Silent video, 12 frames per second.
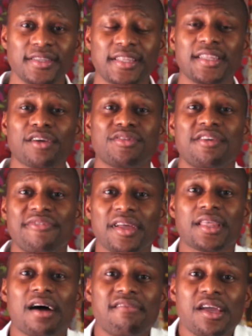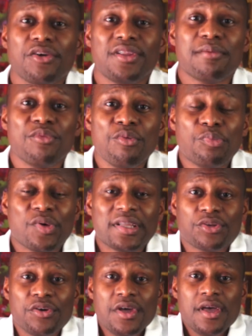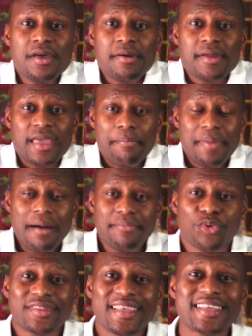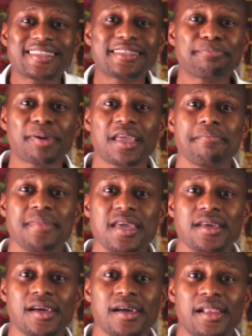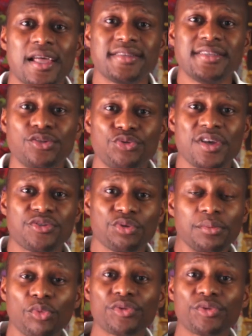C'est-à-dire vous avez fait un travail en amont pour être capable donc d'exprimer la situation